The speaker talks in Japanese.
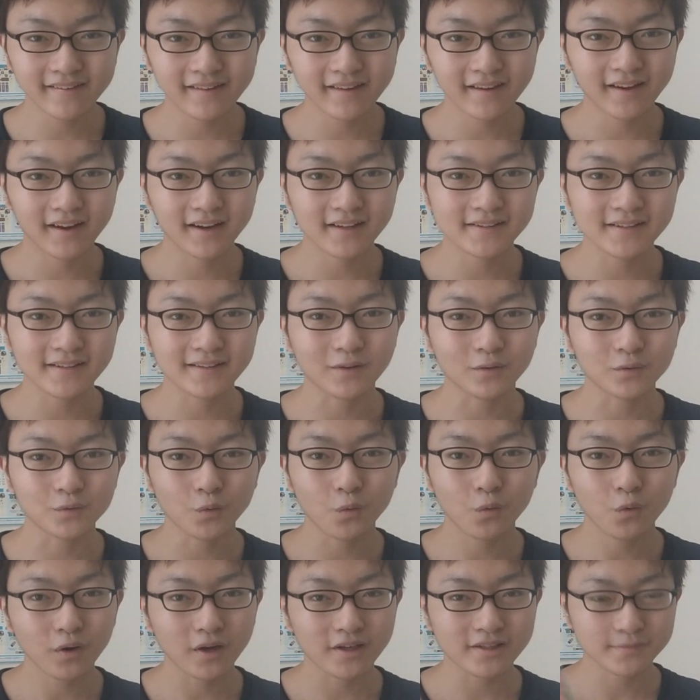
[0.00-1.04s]
1000円払っちゃったこ
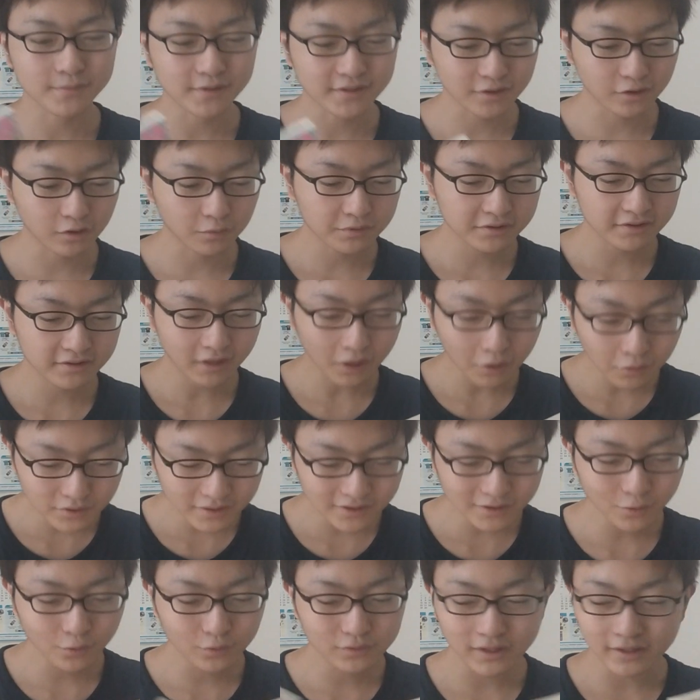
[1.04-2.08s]
とを後悔しますけど、別に楽
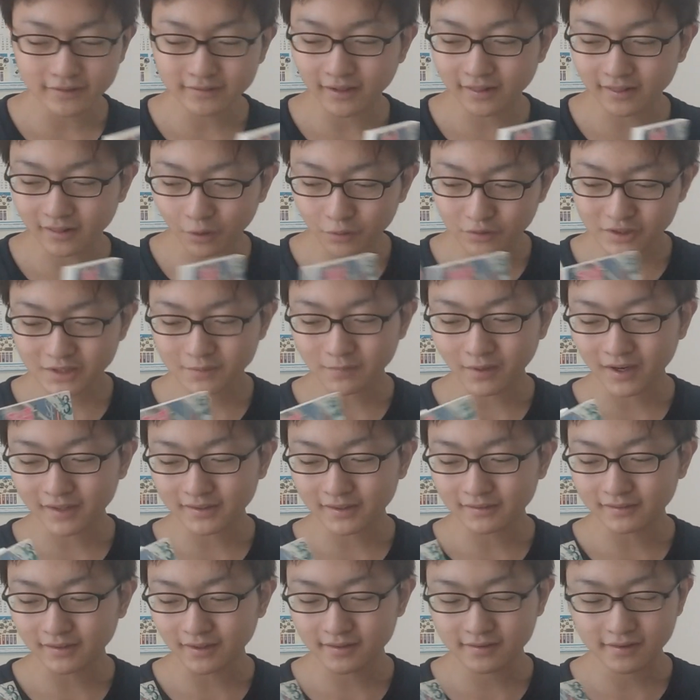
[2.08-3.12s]
しい本だったり楽しい漫
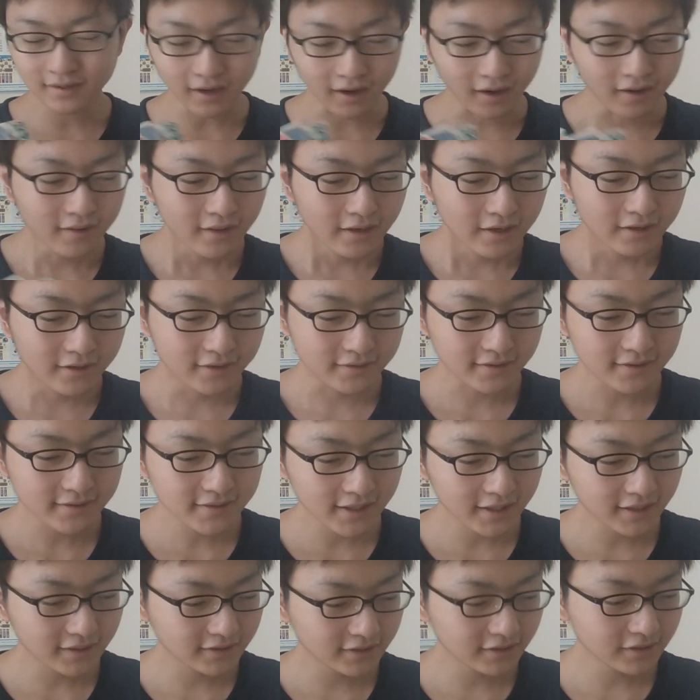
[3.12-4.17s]
画だったりしたら
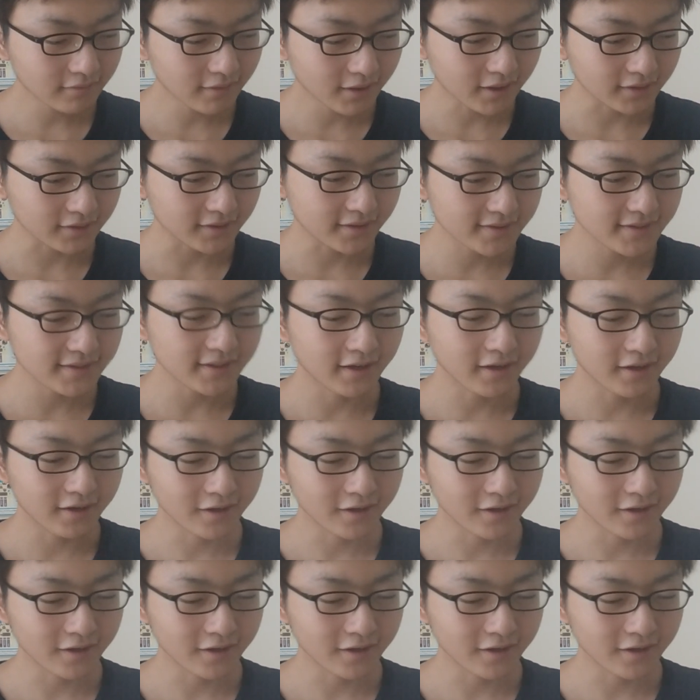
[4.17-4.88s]
全然いいわけです。